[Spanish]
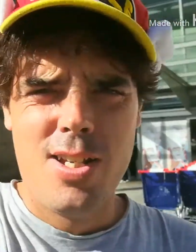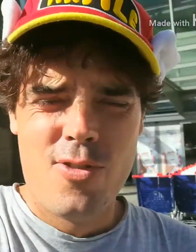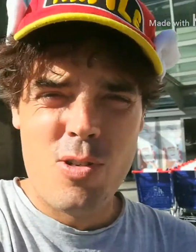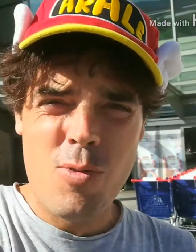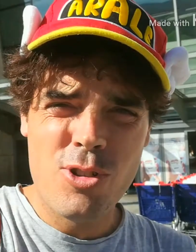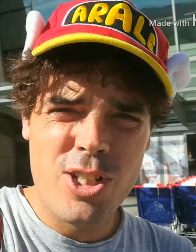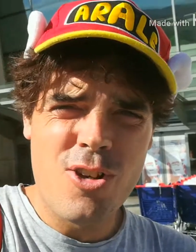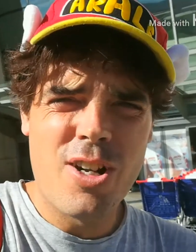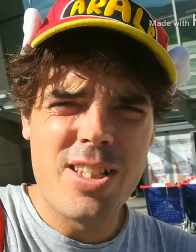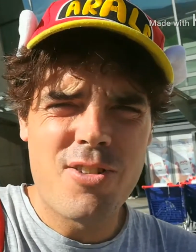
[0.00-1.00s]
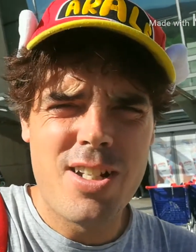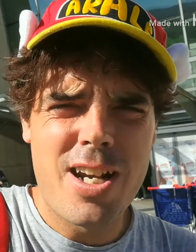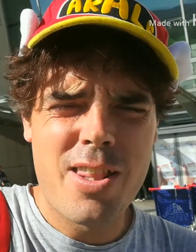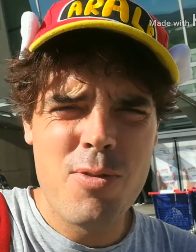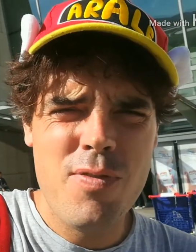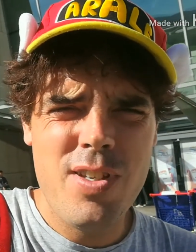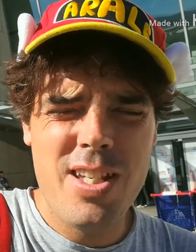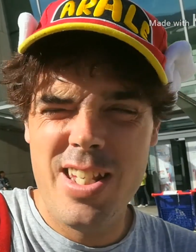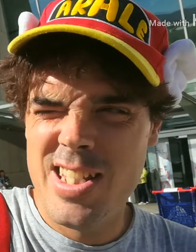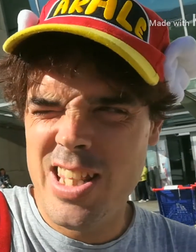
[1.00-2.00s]
No hemos conseguido conectarnos a la red wifi
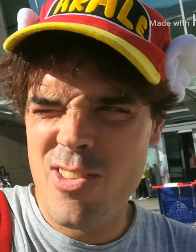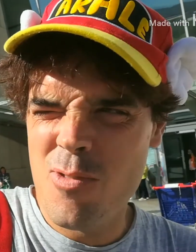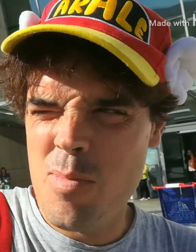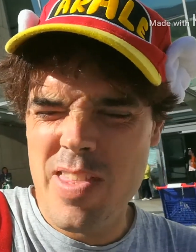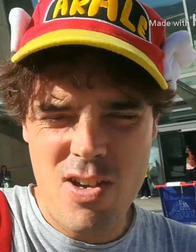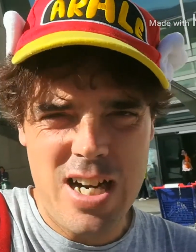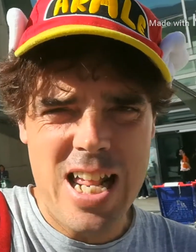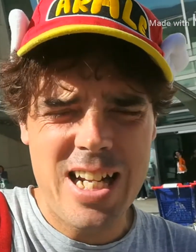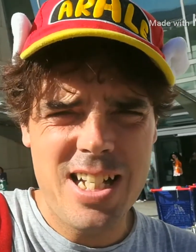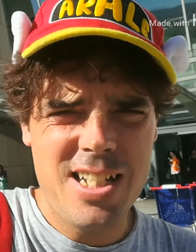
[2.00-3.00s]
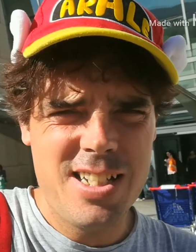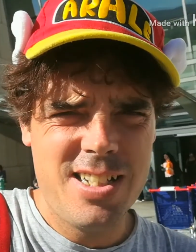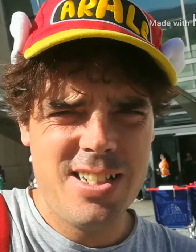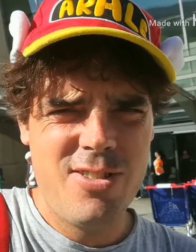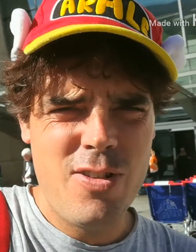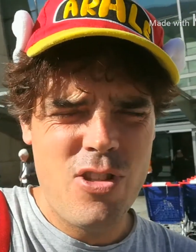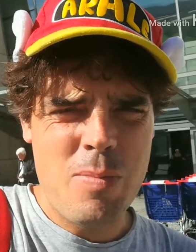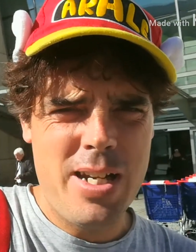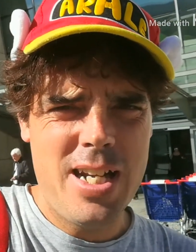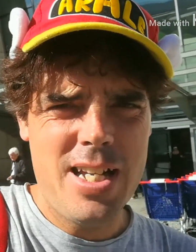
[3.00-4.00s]
y he estado media hora larga. No ha habido
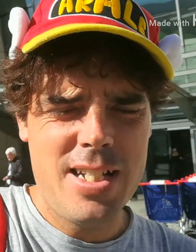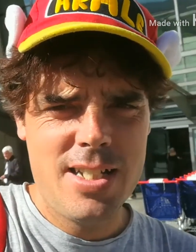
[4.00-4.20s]
manera.